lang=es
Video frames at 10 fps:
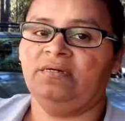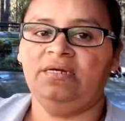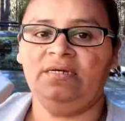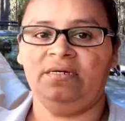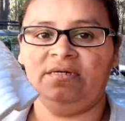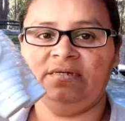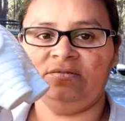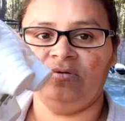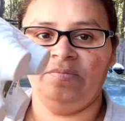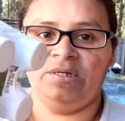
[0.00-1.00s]
e,
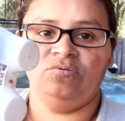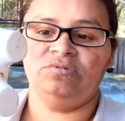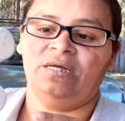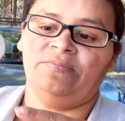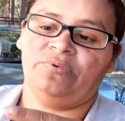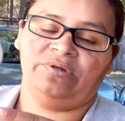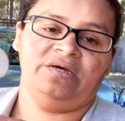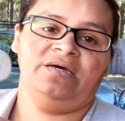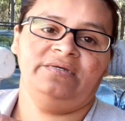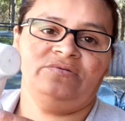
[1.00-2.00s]
estos me gustan
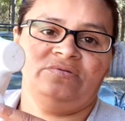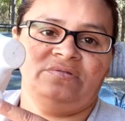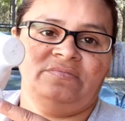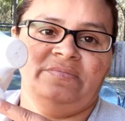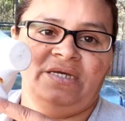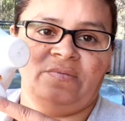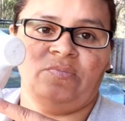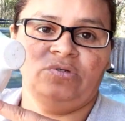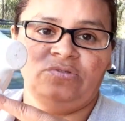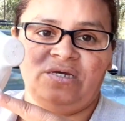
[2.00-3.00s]
porque estos mi
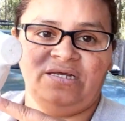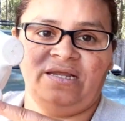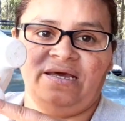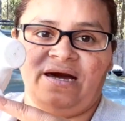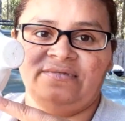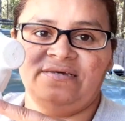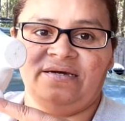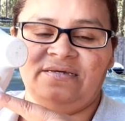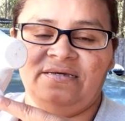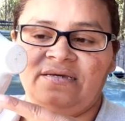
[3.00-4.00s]
esposo es el que les hace
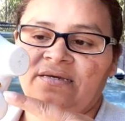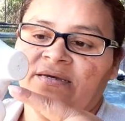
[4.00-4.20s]
aquí